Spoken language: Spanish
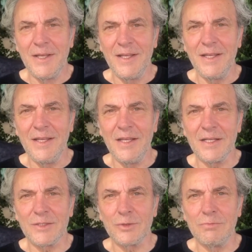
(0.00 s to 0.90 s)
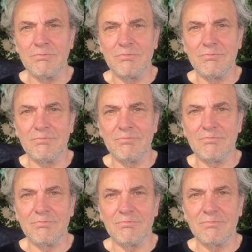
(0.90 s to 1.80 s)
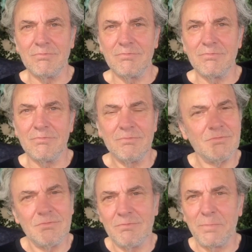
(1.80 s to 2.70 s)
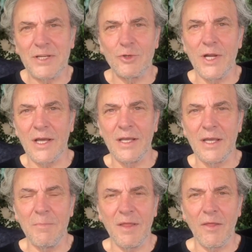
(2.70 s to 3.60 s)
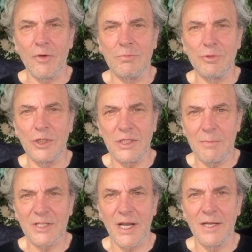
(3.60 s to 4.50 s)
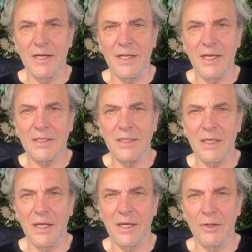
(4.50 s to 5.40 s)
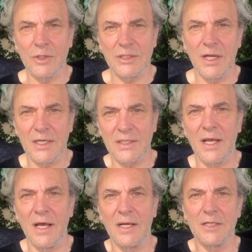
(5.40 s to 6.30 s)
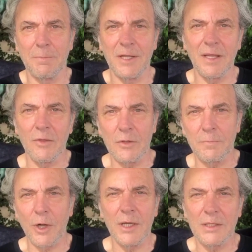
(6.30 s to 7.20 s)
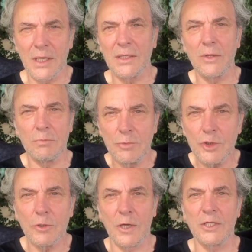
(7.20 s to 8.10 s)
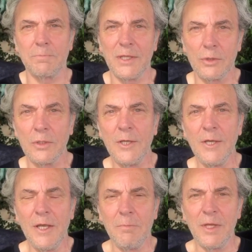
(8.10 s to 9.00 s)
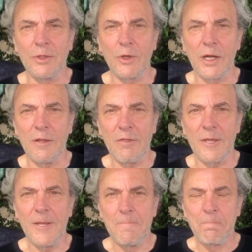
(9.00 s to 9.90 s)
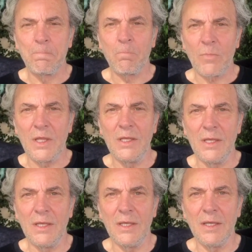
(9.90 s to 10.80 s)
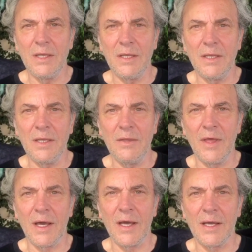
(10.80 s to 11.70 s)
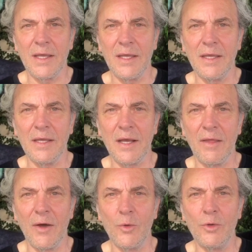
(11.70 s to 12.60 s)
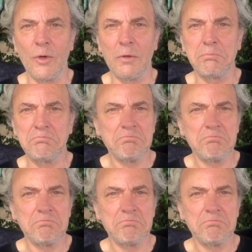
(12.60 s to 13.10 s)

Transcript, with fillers: y es un un personaje que me ha dado muchísimas alegrías y que creo que se las da al espectador porque le trata con mucho respeto Víctor Erice y, deja que cada uno